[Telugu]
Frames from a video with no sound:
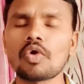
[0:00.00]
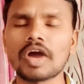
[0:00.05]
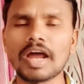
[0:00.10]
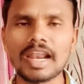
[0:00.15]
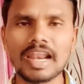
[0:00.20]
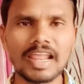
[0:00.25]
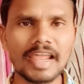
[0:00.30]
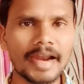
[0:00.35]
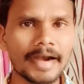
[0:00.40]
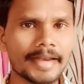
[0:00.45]
ఒక
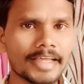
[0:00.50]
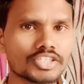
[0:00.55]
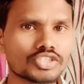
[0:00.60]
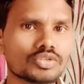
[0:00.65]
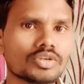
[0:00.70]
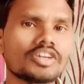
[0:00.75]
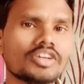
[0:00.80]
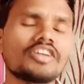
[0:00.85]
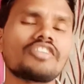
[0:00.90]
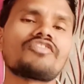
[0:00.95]

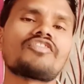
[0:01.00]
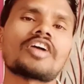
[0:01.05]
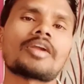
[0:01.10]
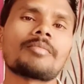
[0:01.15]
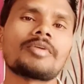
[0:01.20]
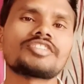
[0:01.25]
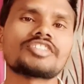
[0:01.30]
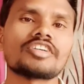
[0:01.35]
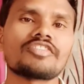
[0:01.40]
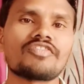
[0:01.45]
లేటెస్ట్
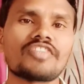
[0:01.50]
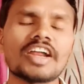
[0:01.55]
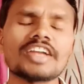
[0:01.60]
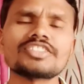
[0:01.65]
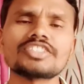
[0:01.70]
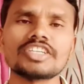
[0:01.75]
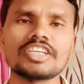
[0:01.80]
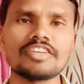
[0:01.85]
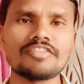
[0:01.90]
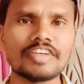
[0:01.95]
ఇన్ఫర్మేషన్
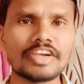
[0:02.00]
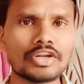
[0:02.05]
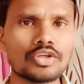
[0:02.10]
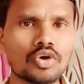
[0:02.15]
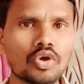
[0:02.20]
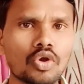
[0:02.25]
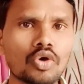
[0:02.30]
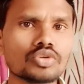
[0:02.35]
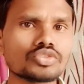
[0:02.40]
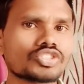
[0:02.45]
ఫ్రెండ్స్ ఈ
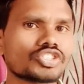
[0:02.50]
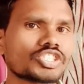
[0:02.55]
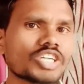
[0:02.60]
వీడియోలో